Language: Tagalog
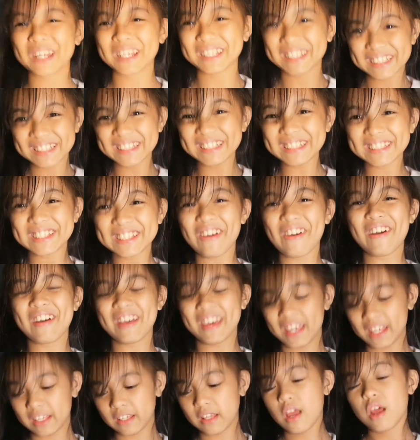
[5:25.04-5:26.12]
para dito.
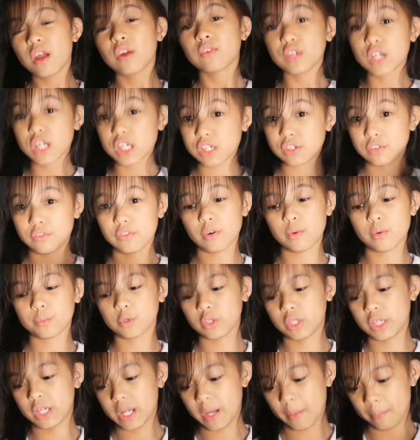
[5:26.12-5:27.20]
And fresh from
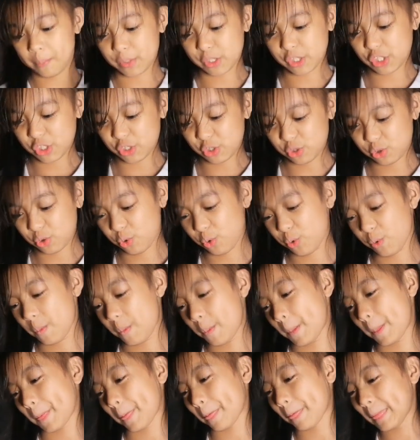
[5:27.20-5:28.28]
Korea pa siya.
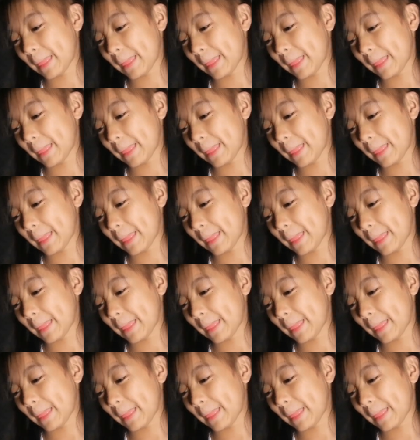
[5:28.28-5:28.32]
So,